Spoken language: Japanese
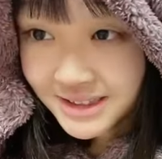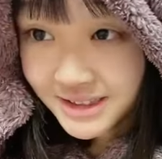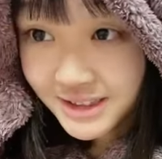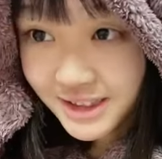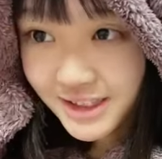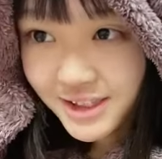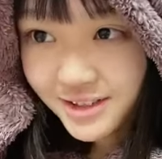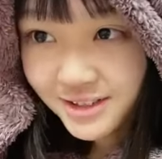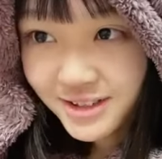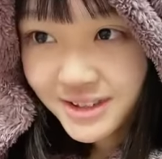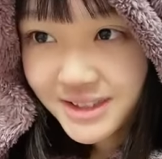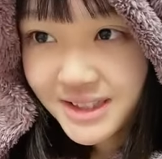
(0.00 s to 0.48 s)
そ
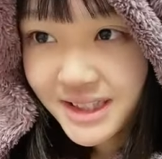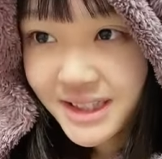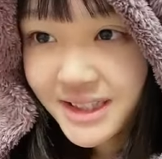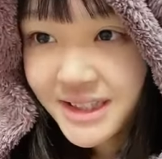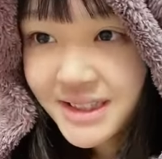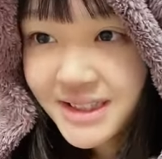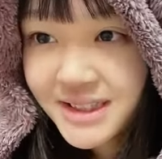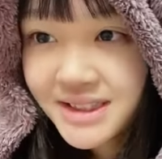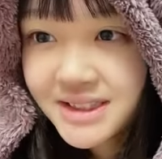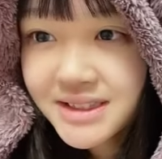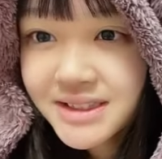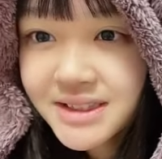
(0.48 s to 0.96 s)
れは大
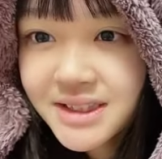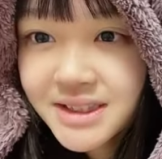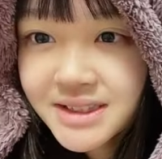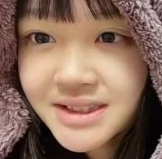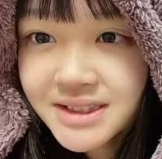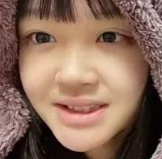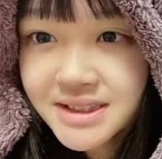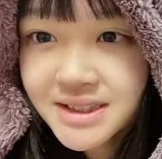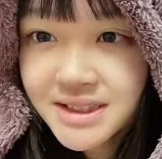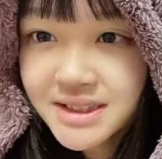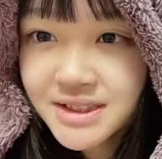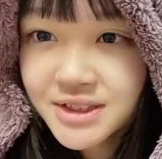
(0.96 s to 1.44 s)
変で
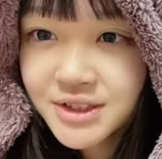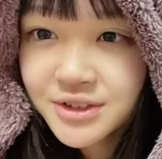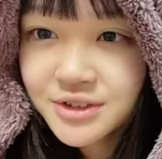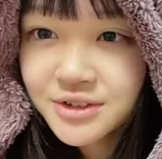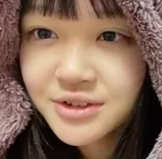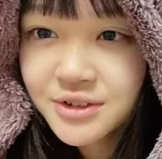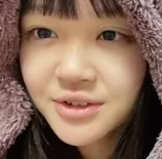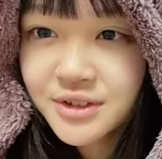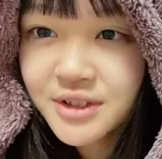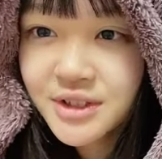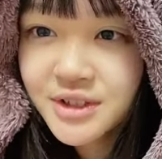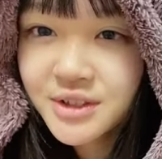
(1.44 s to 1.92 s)
すねちょっ
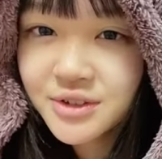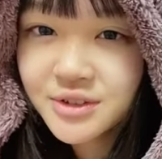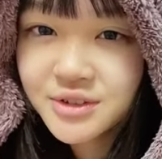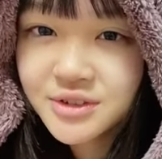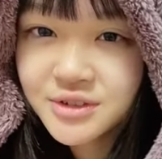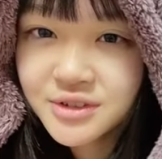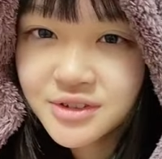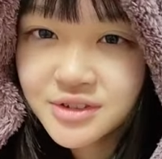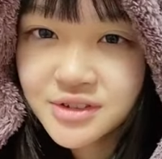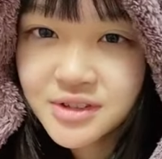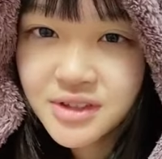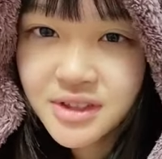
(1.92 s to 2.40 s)
と気を
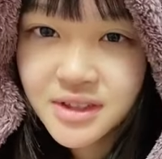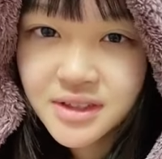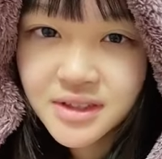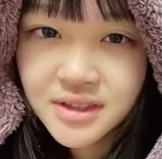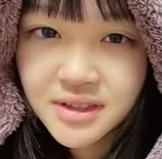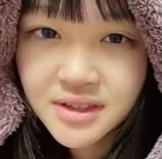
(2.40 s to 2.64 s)
抜い